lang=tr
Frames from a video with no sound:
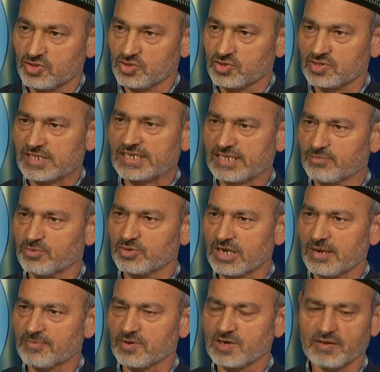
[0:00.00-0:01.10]
titizlikle bunu
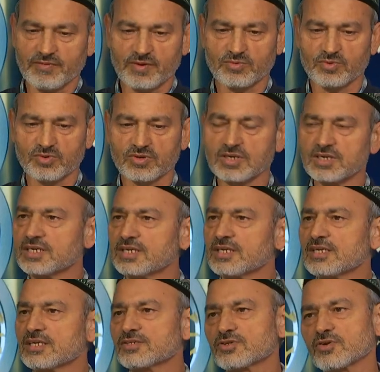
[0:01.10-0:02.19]
yapıyorlar ve onun
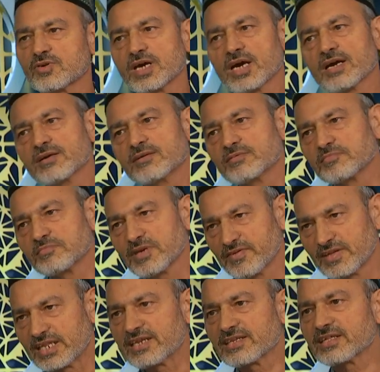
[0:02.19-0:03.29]
sonra
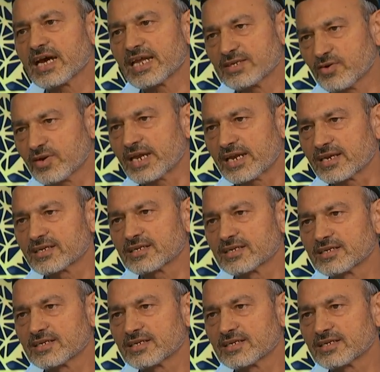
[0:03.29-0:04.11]
meyvelerini de alıyorlar.